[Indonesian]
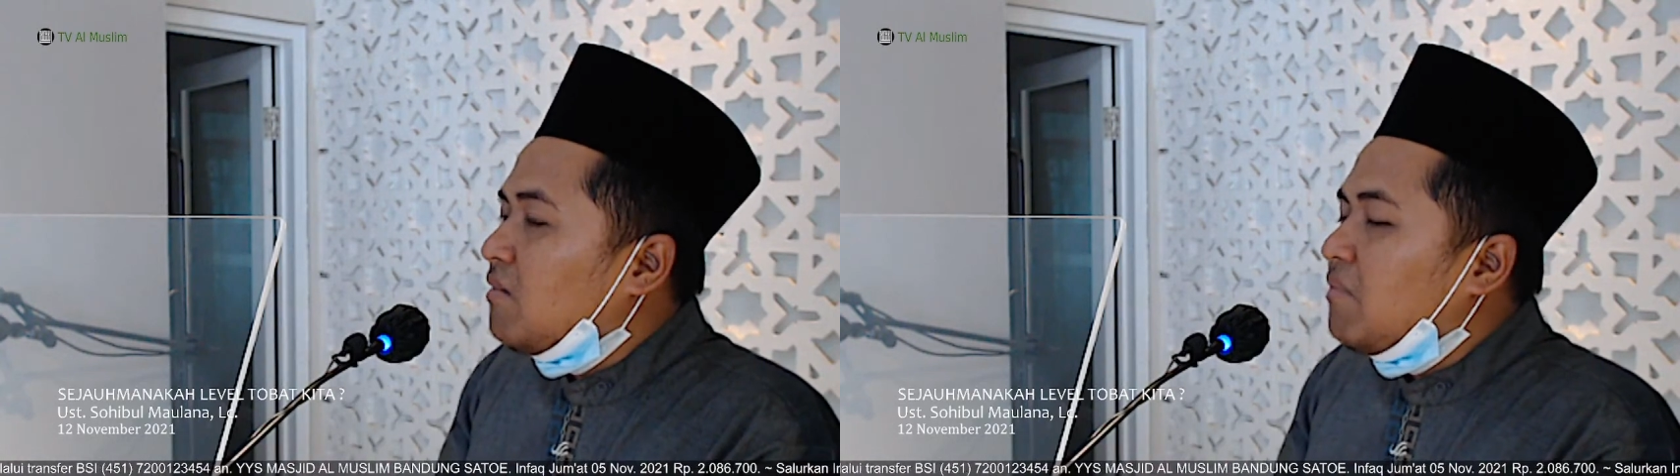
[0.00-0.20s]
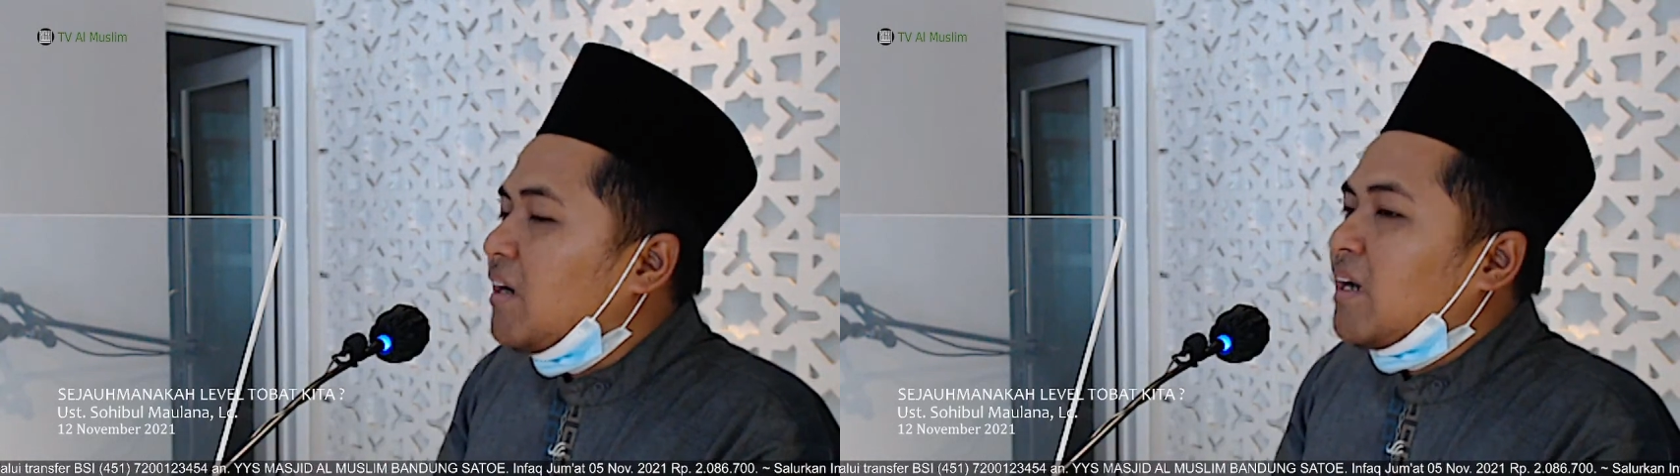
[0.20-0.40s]

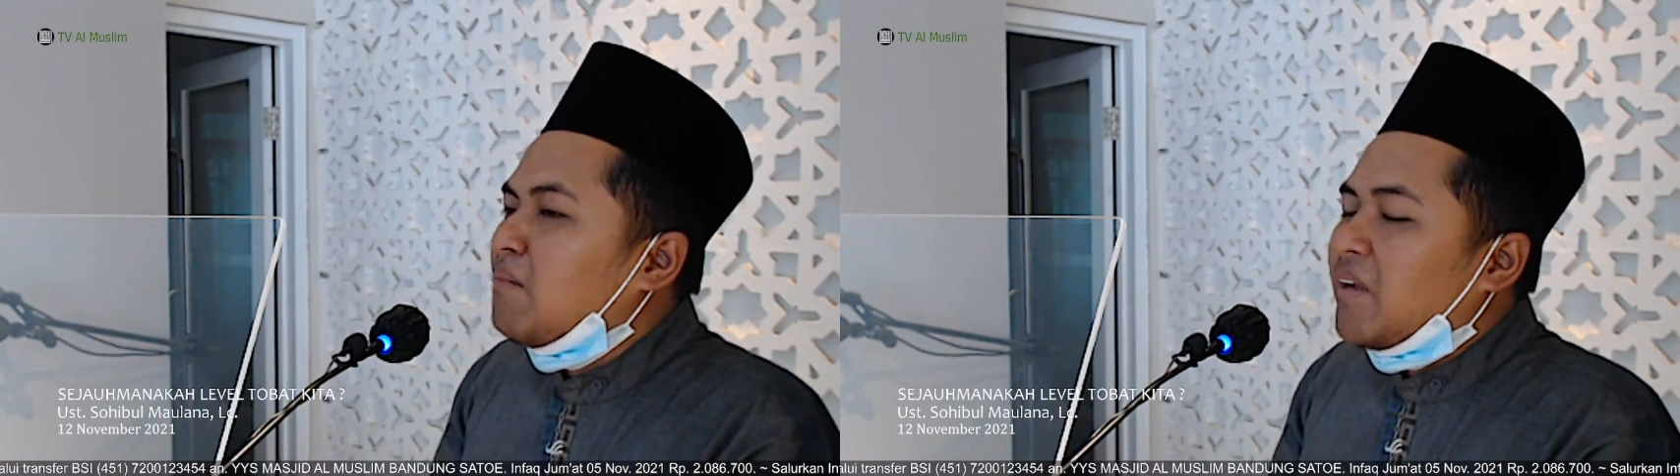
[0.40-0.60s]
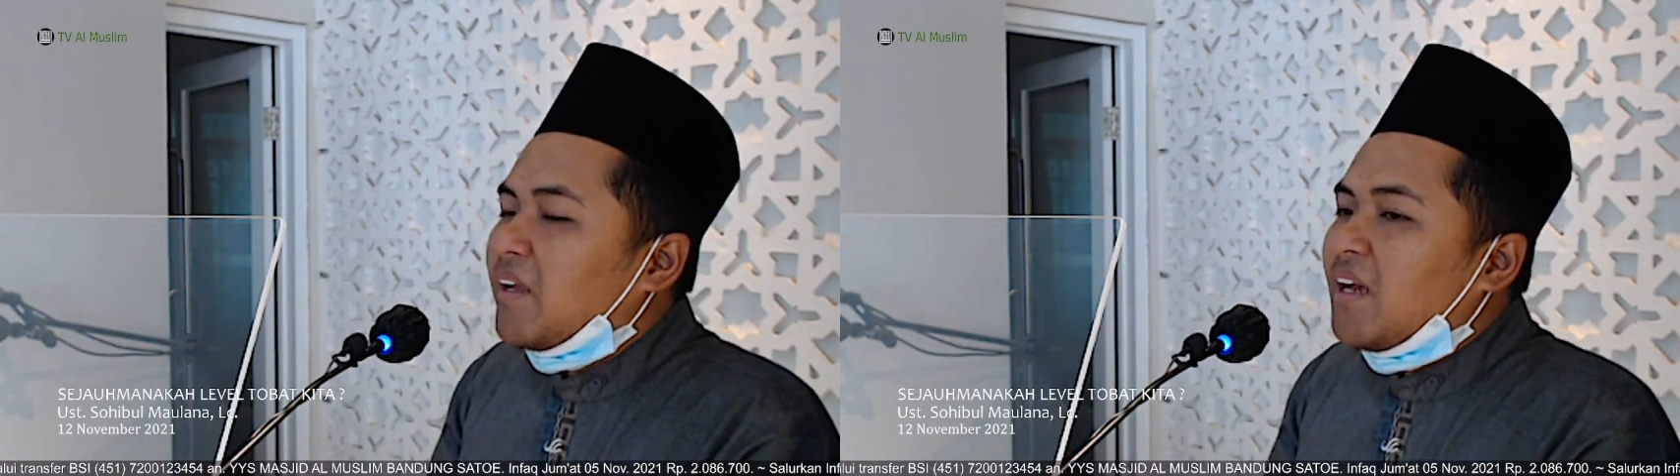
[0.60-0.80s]
maka
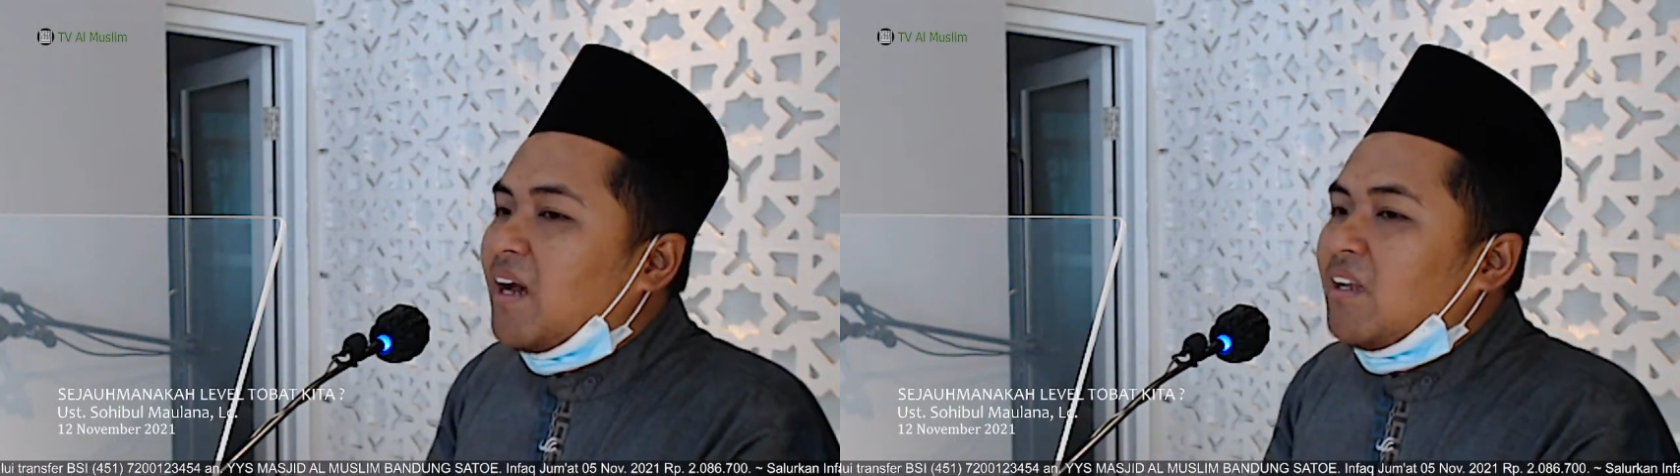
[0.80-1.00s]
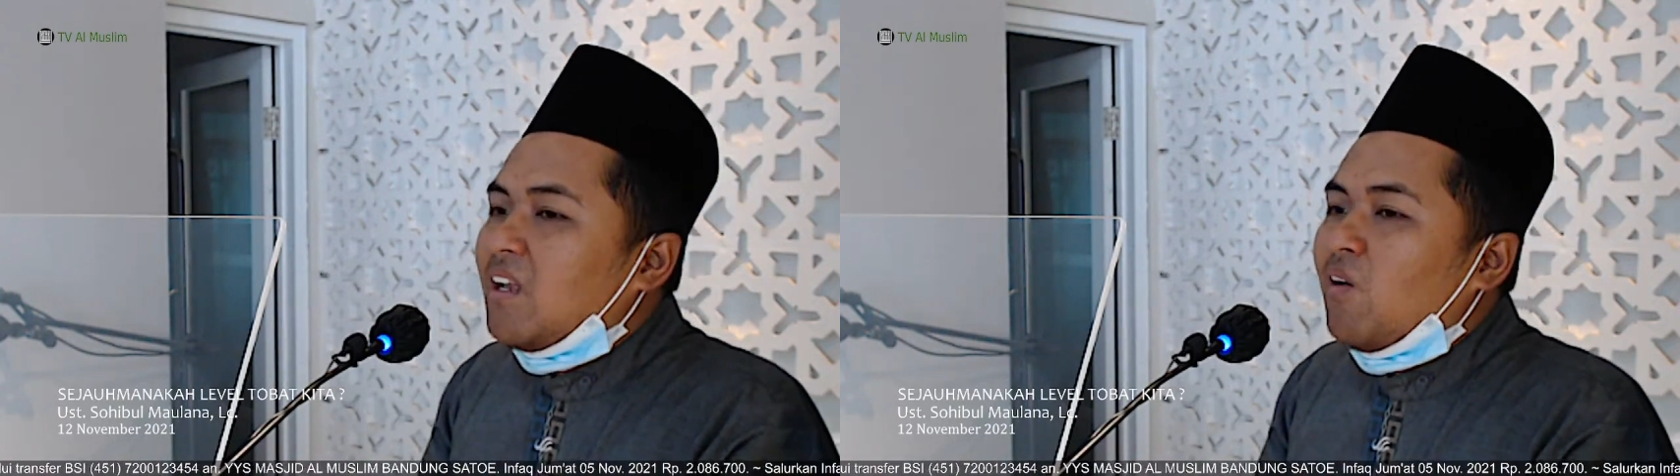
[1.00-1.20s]
mereka
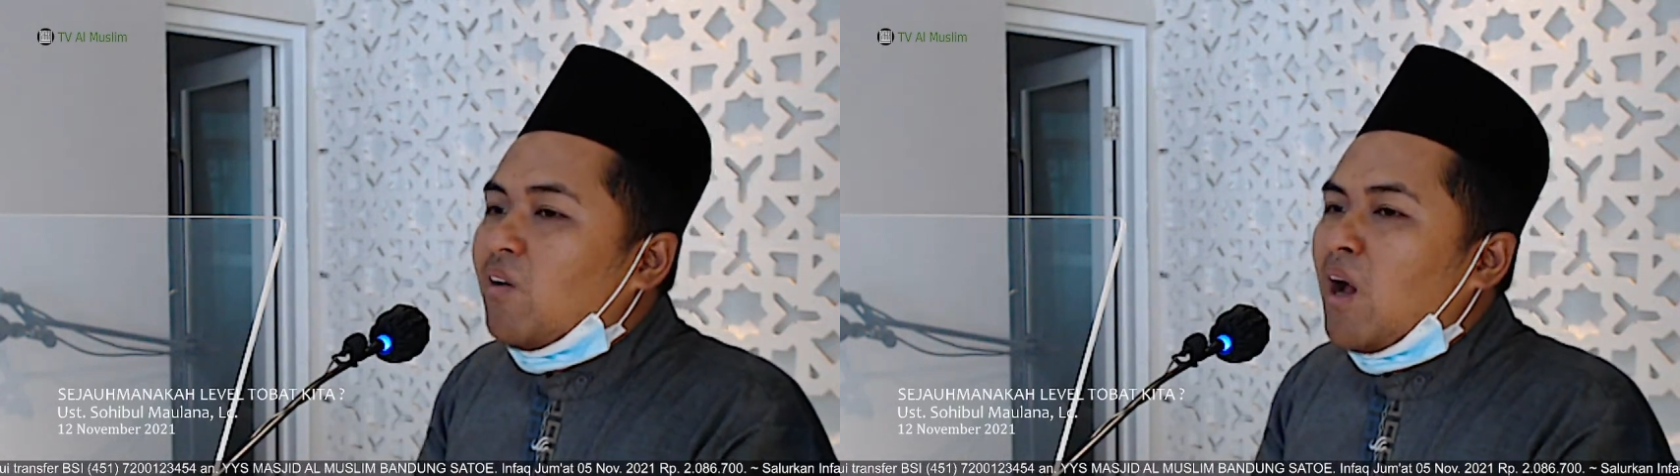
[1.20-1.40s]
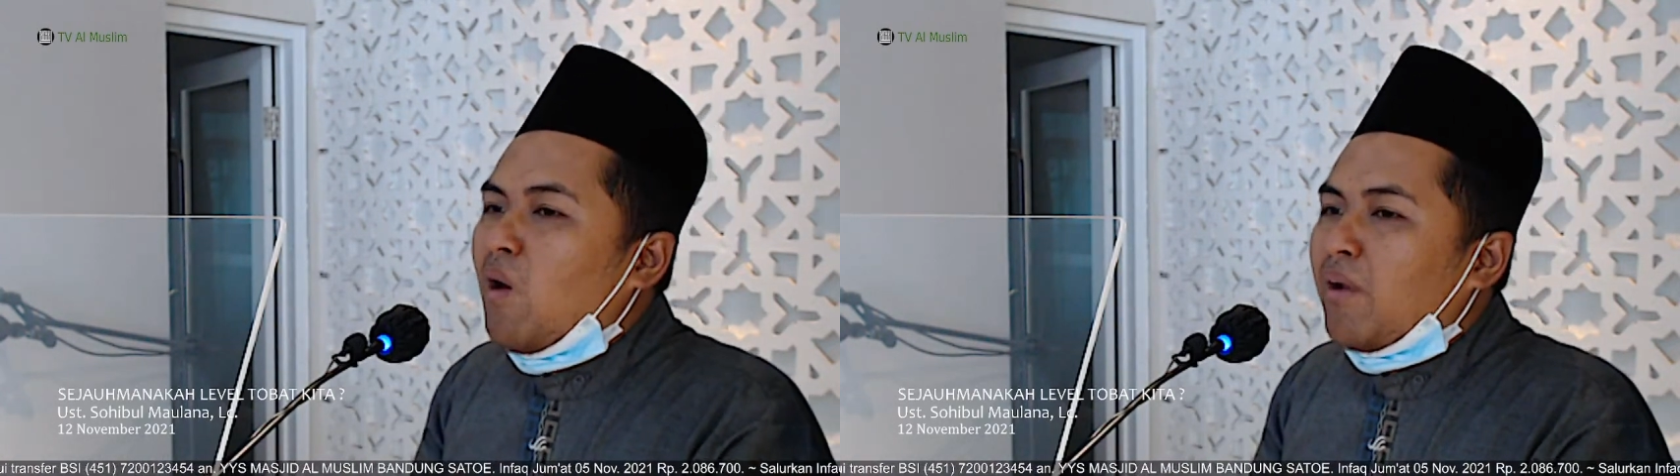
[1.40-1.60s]
adalah
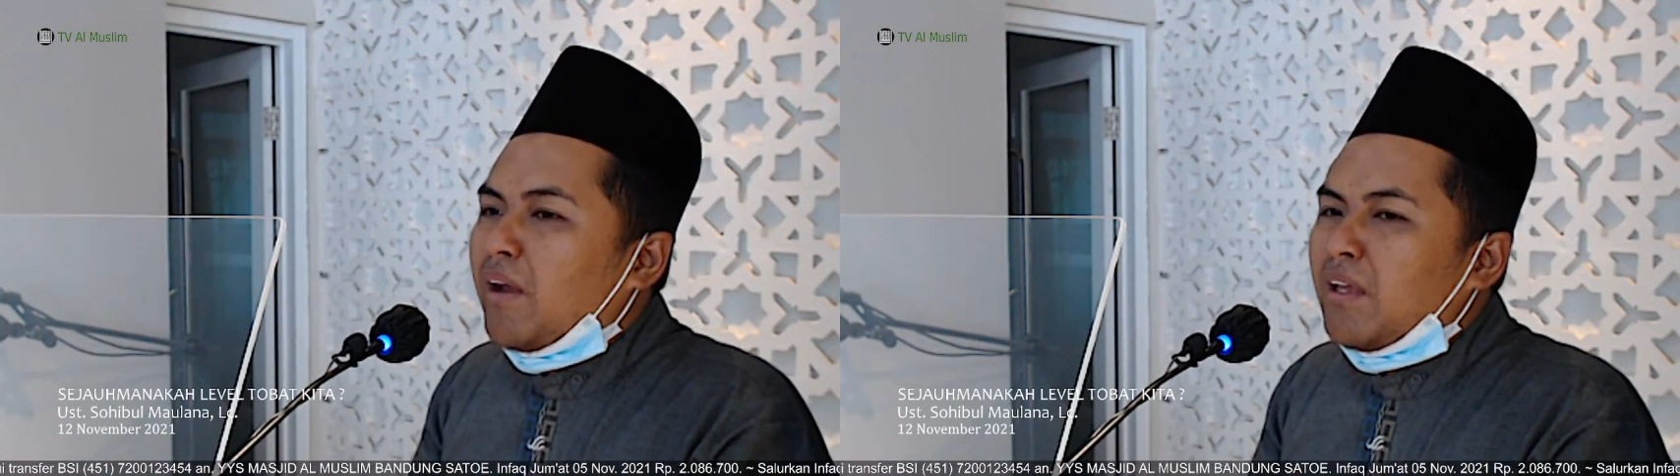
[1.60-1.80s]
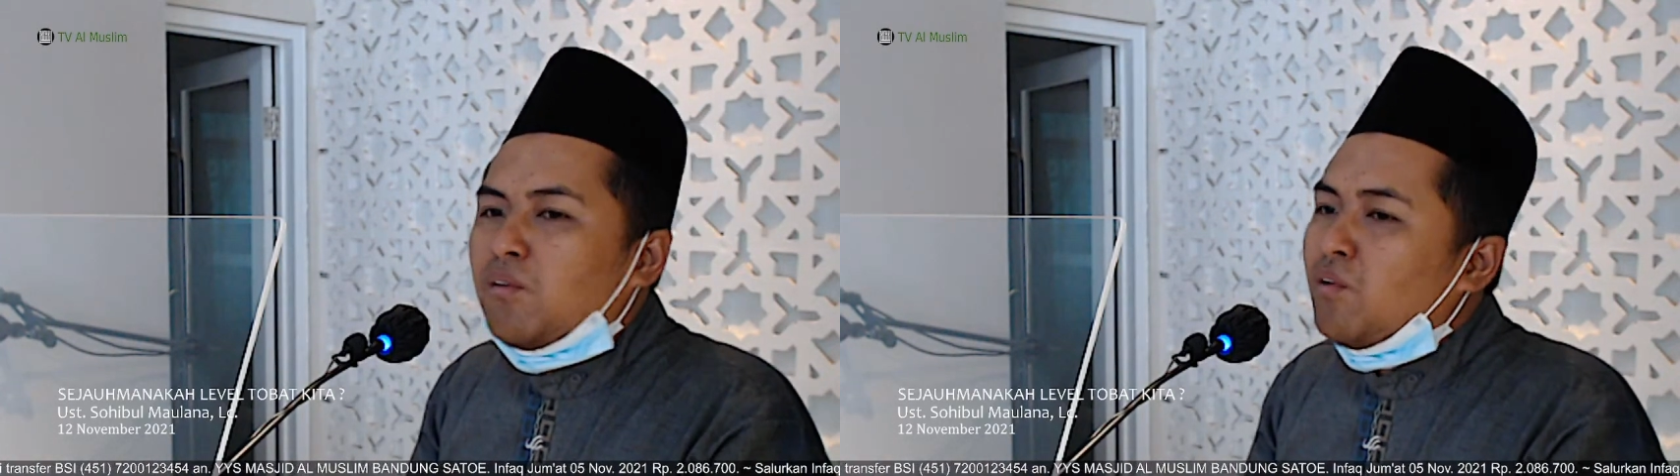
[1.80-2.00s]

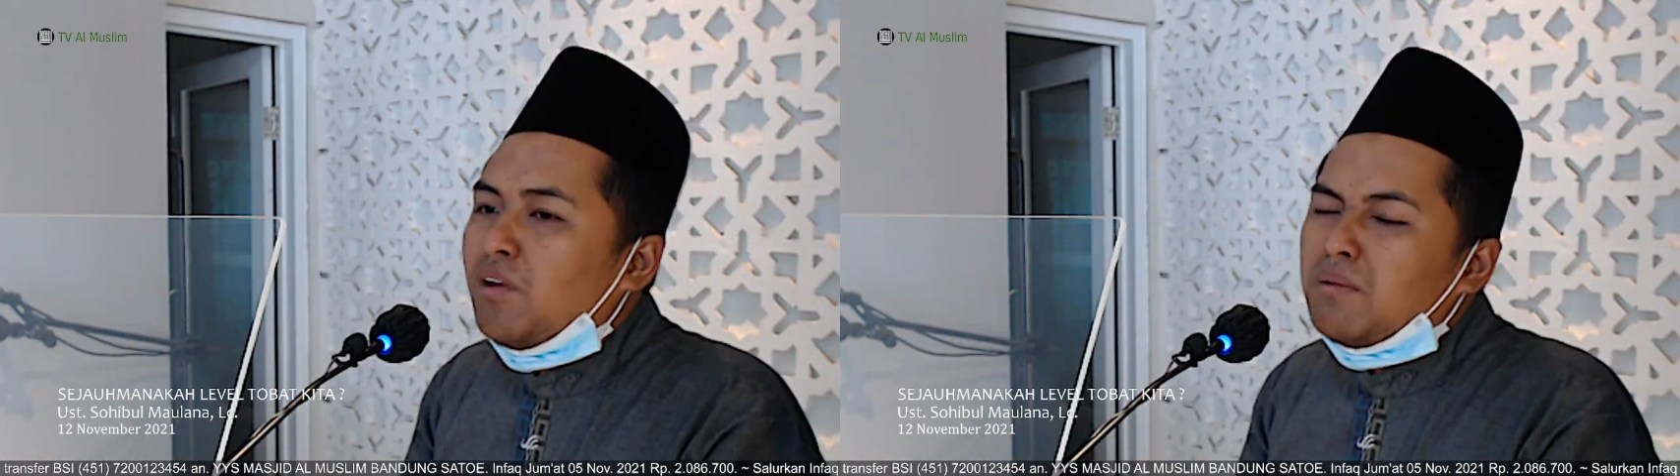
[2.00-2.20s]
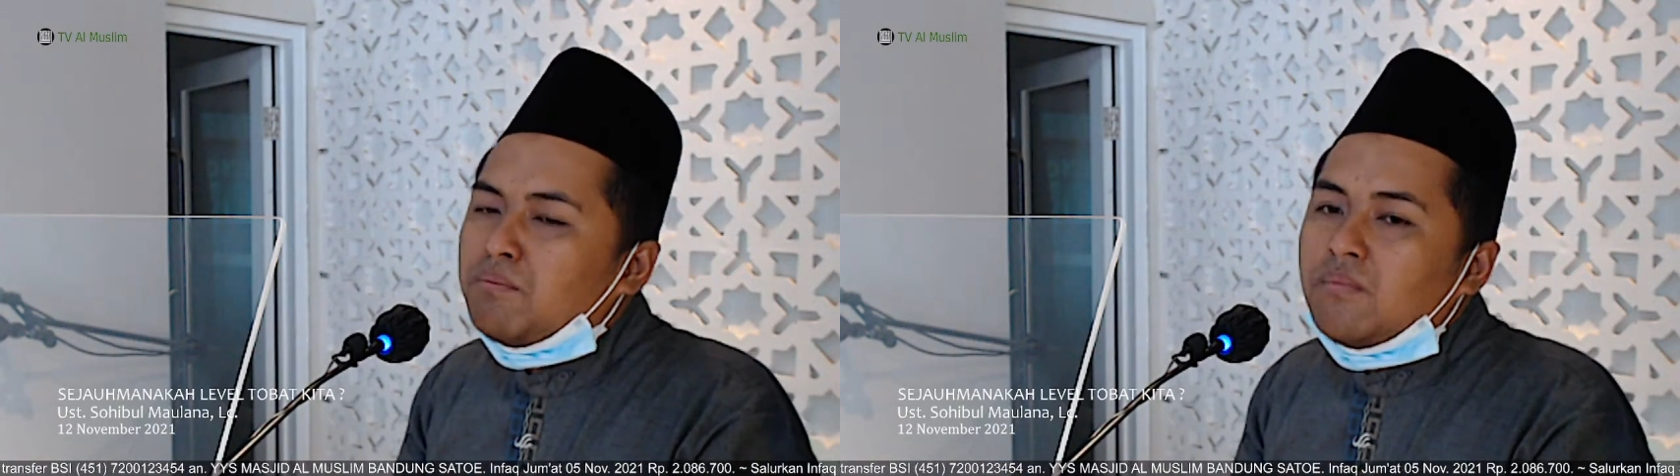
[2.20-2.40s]
orang-orang yang zalim.